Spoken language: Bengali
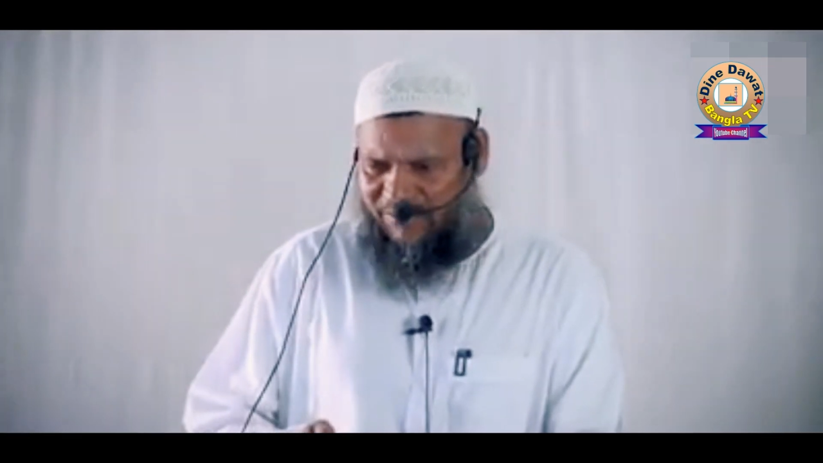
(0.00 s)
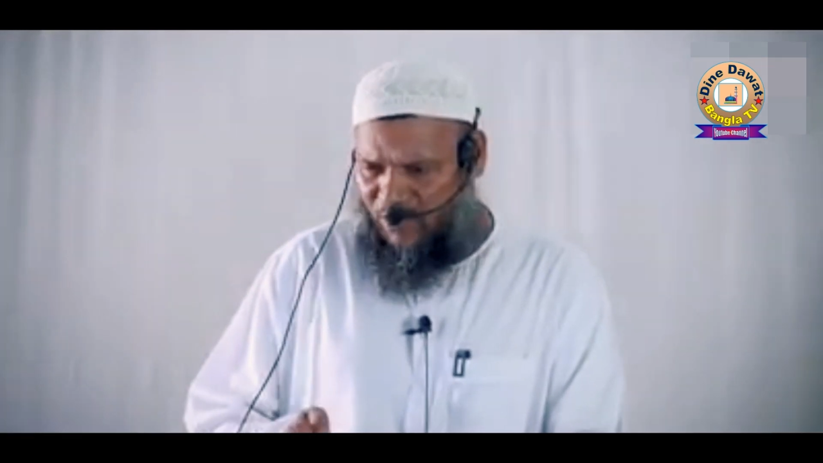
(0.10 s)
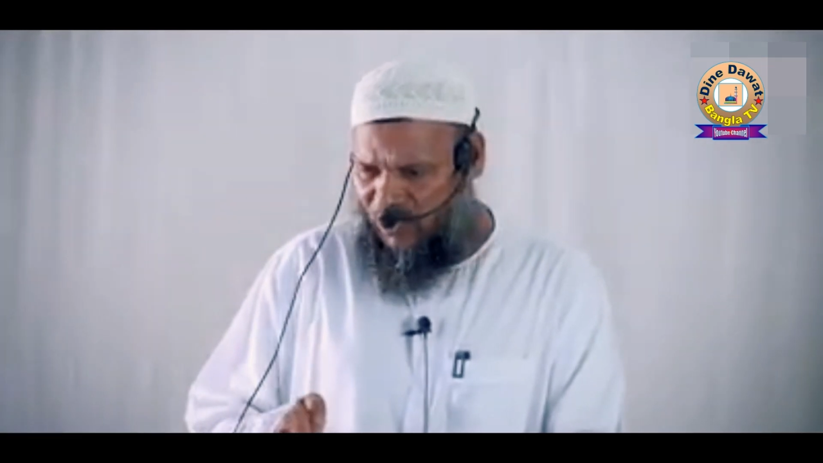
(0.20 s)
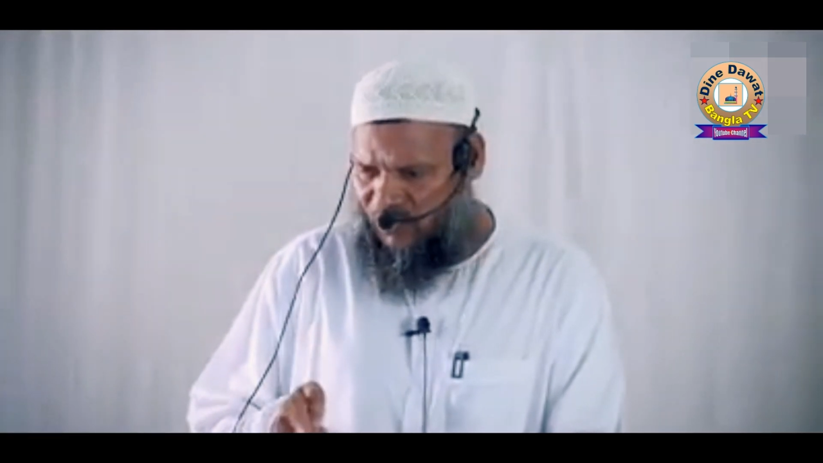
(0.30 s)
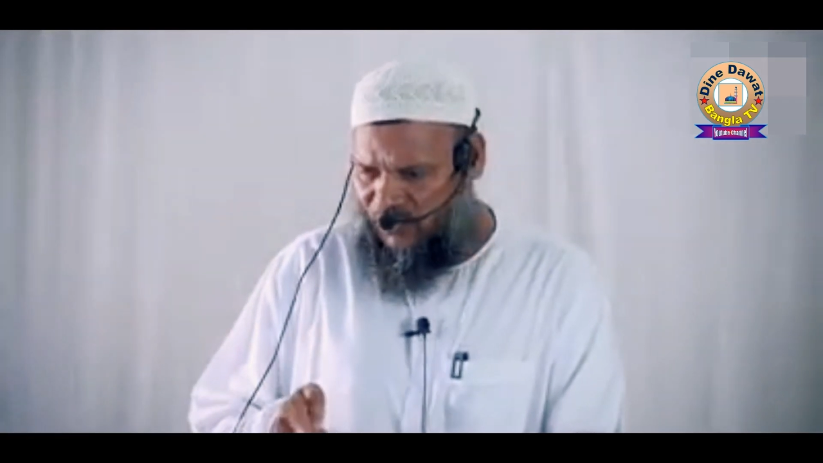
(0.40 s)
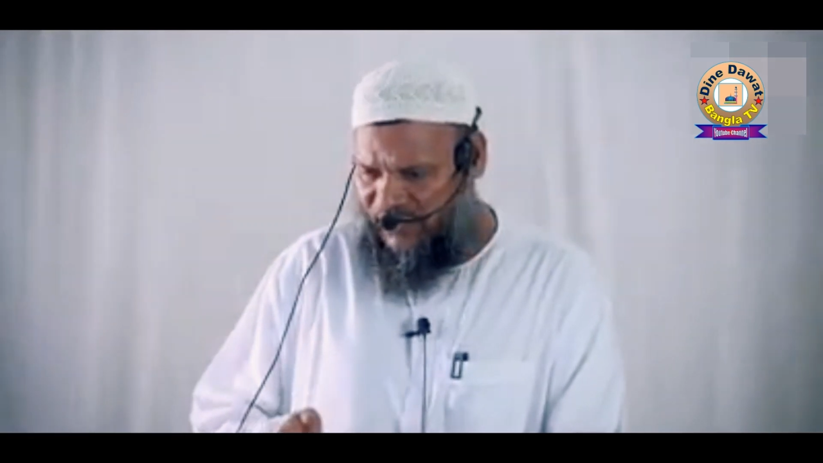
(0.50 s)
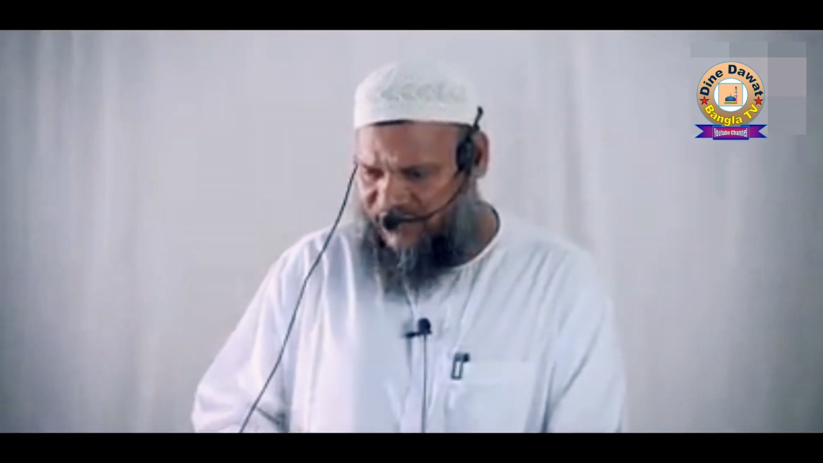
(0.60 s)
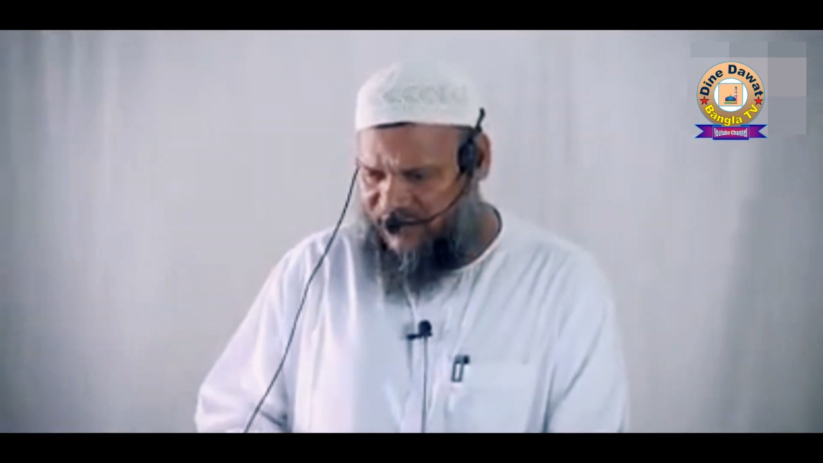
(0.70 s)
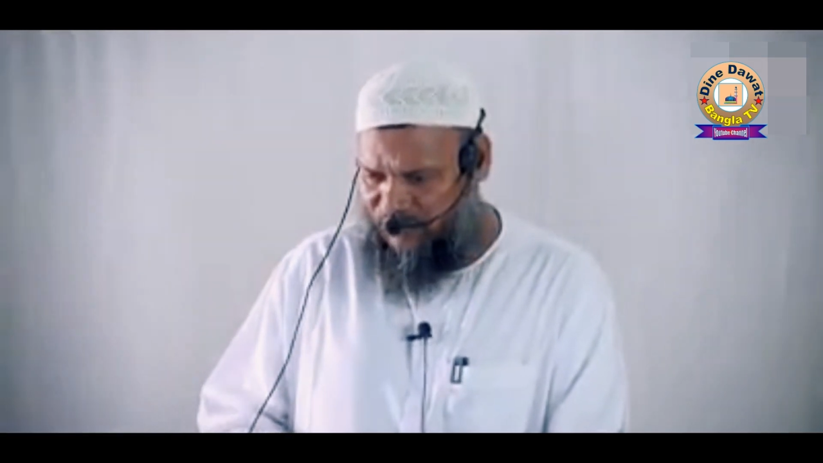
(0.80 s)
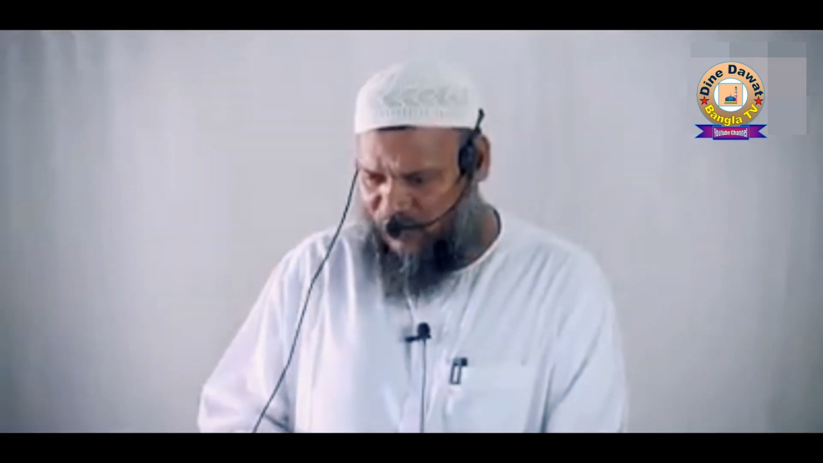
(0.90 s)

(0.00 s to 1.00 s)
এক বর্ণনায় তিনি